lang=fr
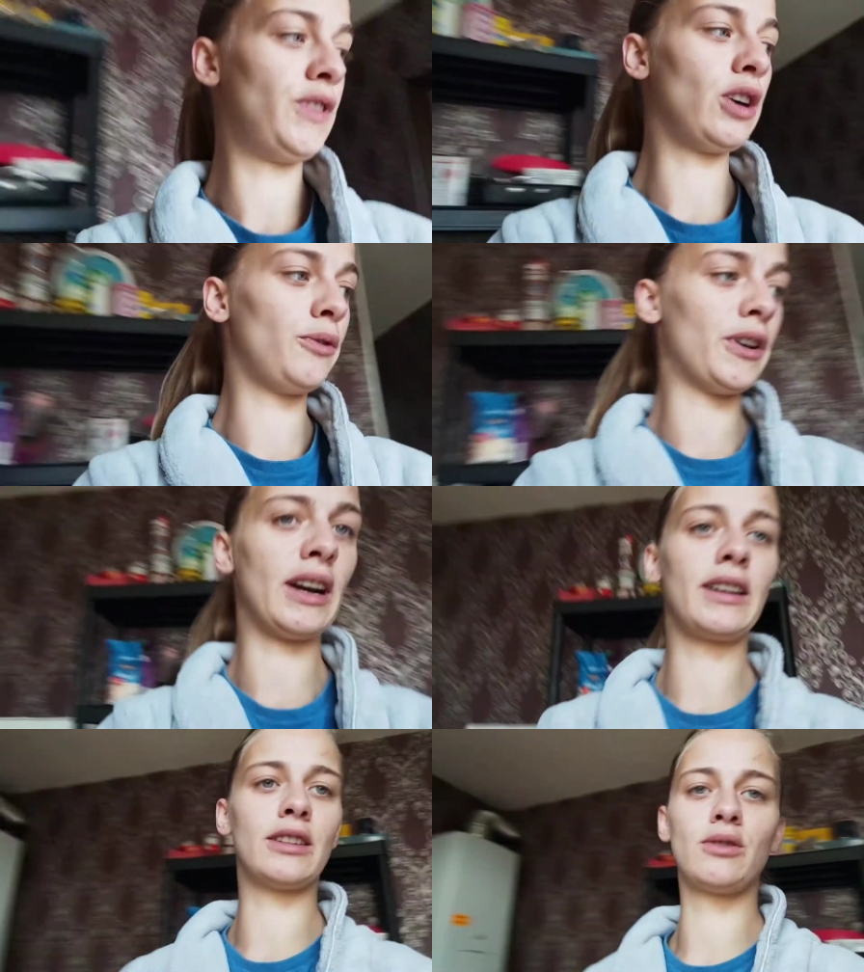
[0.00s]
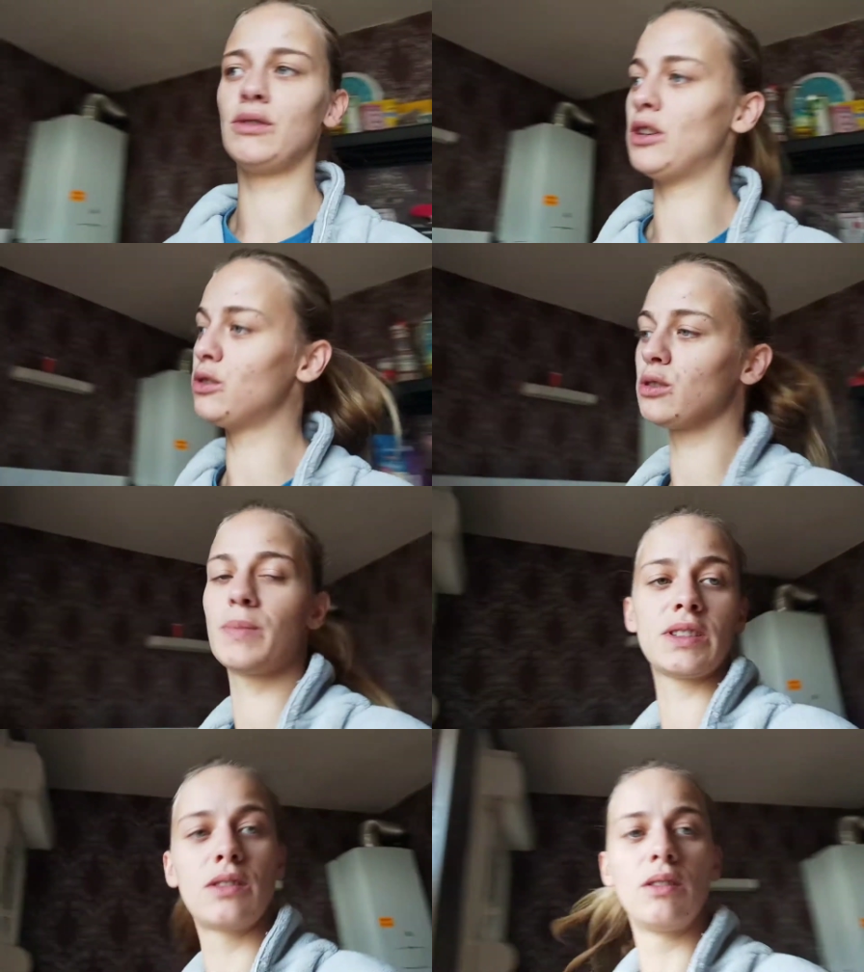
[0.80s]
je vais refaire un gâteau
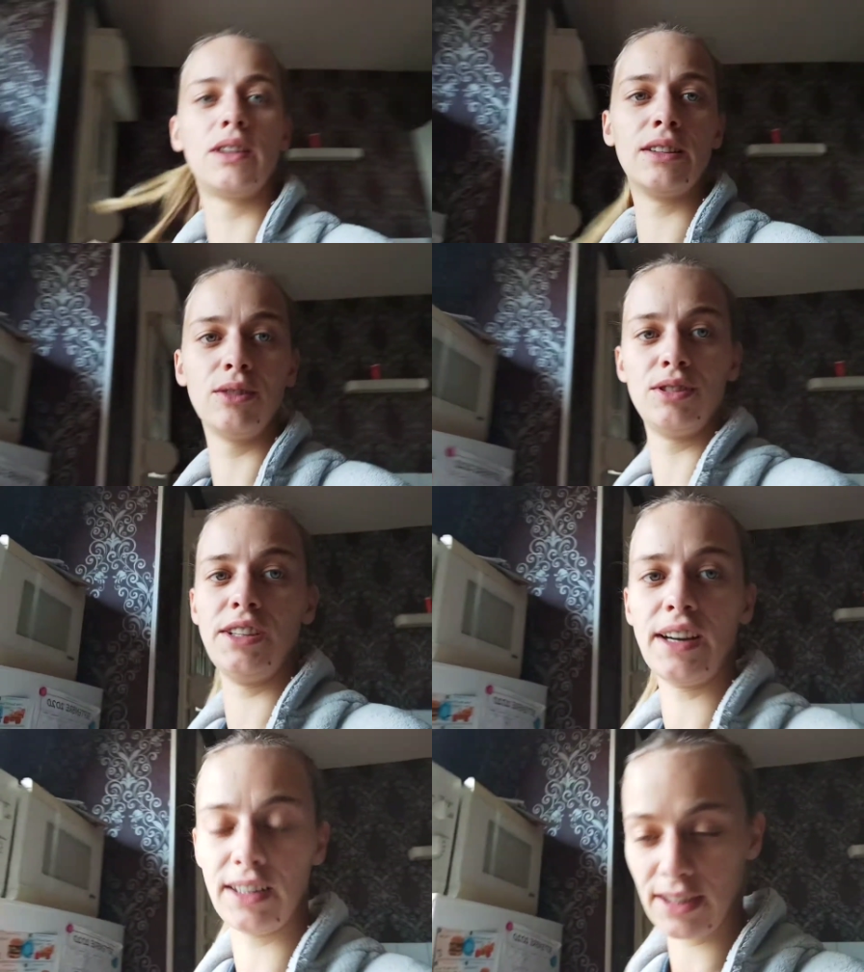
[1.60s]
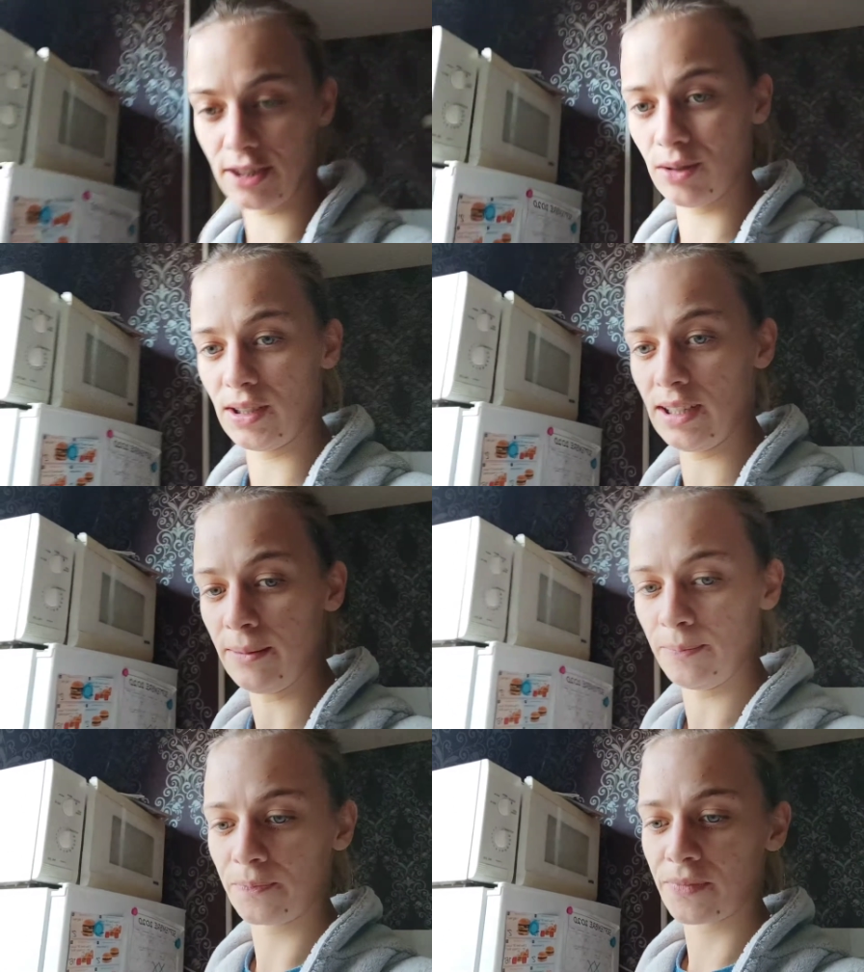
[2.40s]
yaourt parce que le gâteau d'hier, il a
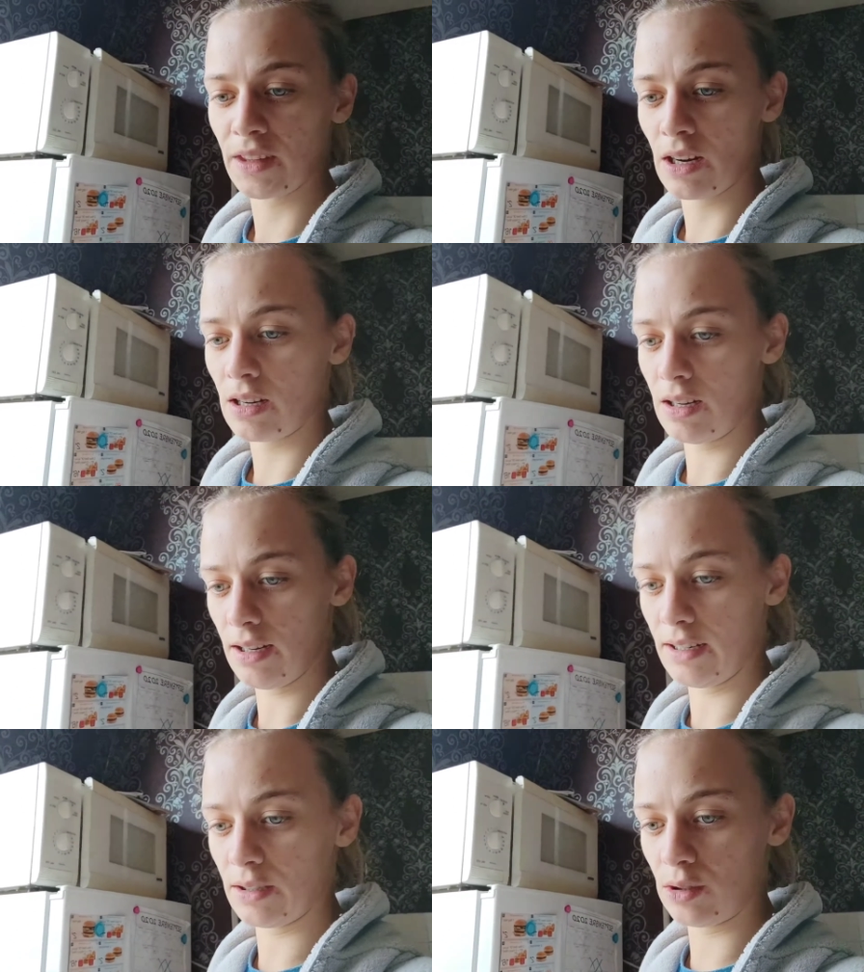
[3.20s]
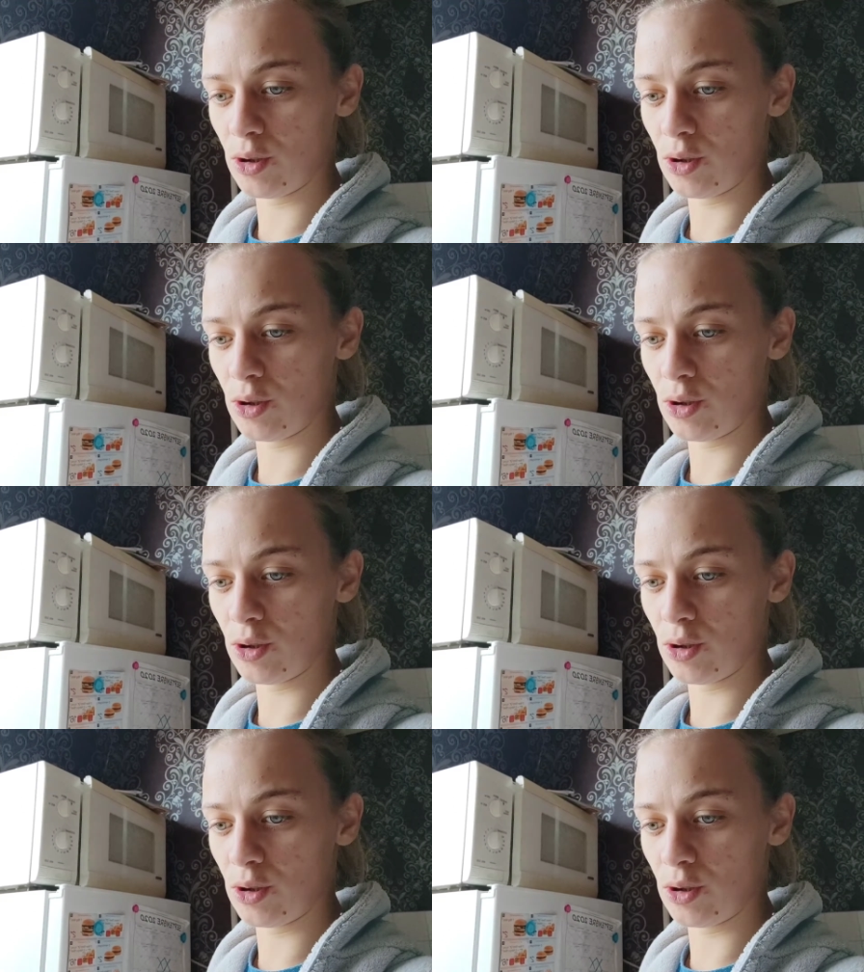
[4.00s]
sauté. Et